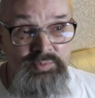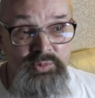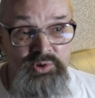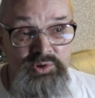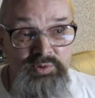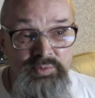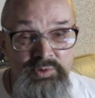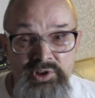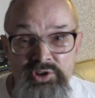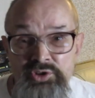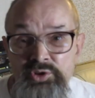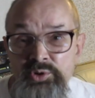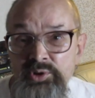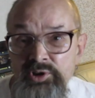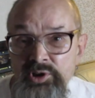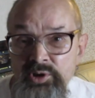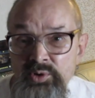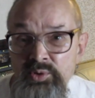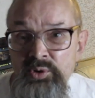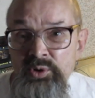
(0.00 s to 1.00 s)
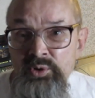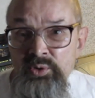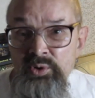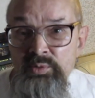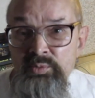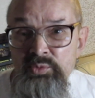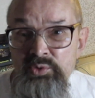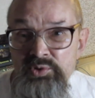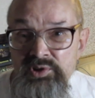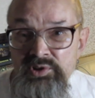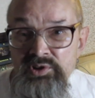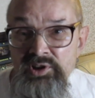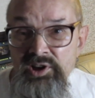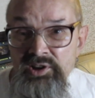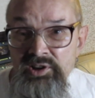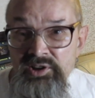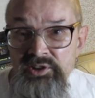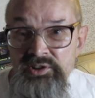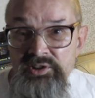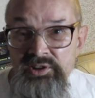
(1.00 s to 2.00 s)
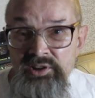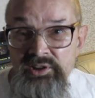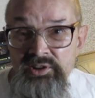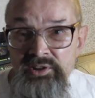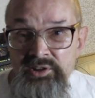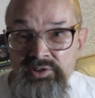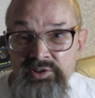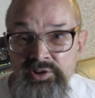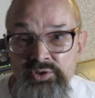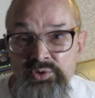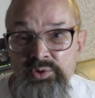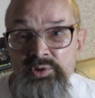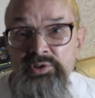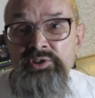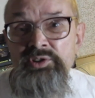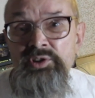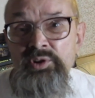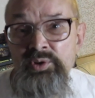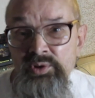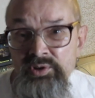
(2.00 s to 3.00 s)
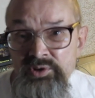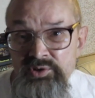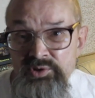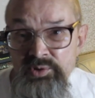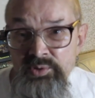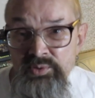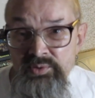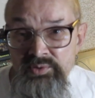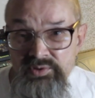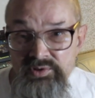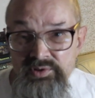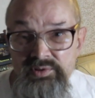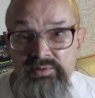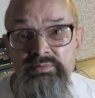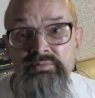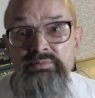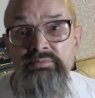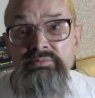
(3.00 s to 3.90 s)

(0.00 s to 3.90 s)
Спросит меня, что такое рок-музыка, Алексей? Я скажу, это The Rolling Stones.